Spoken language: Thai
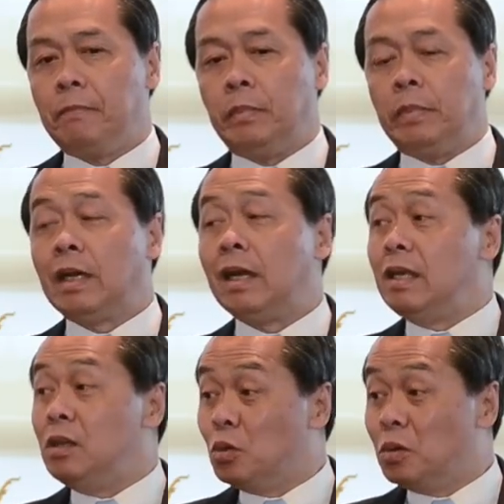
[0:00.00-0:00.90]
เหมือนกะ
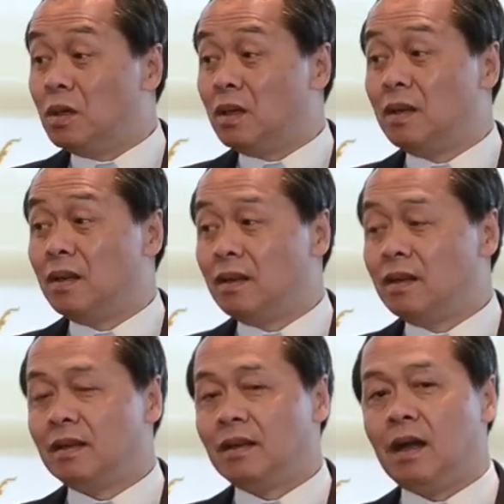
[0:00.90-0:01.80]
ลียุค
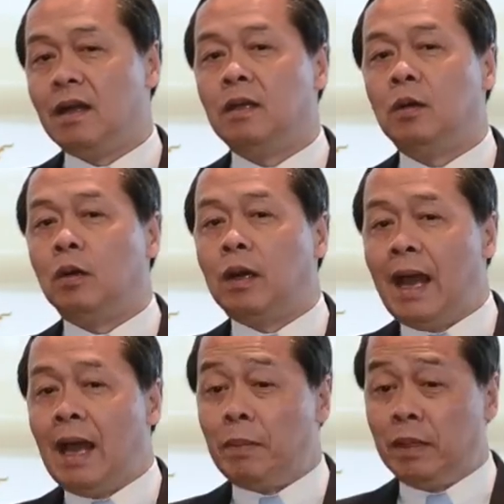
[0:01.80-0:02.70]
การที่คน
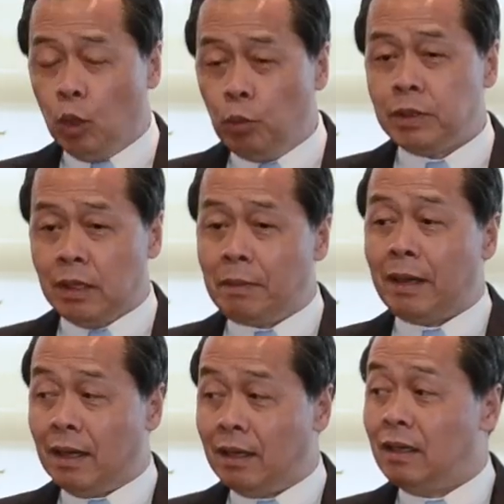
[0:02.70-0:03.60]
แห่ไปทุบสถาบั
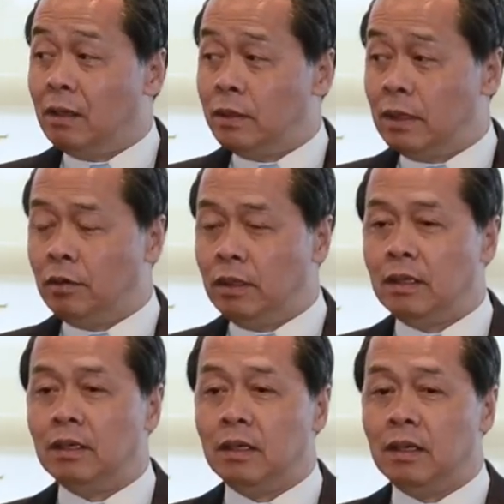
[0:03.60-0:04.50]
นการเงินเพื่อจะเอาเงิน
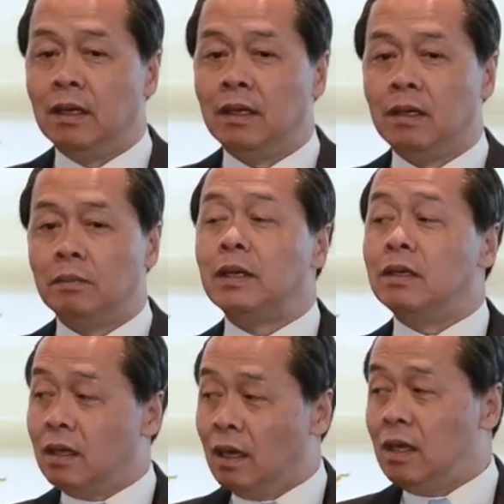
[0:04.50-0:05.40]
คืนเนี่ยมัน
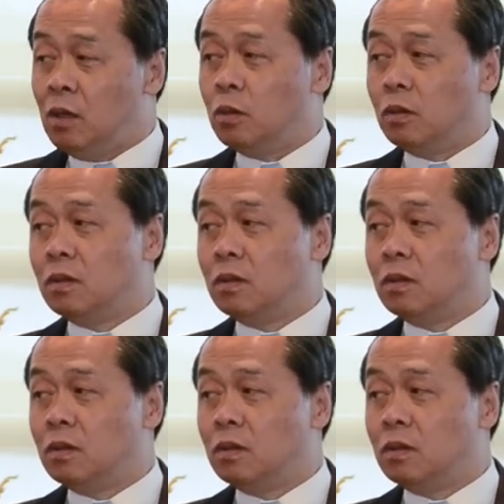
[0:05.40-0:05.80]
คือกะลียุค